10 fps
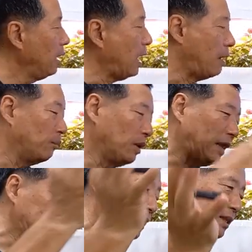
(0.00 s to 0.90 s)
한번
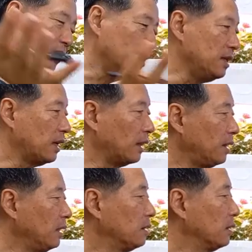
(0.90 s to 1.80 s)
다시 정리가
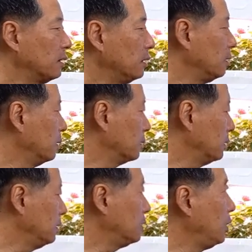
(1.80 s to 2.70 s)
됐었던
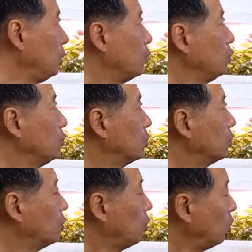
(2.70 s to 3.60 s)
것을
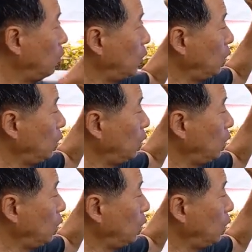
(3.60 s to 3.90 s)
최종적으로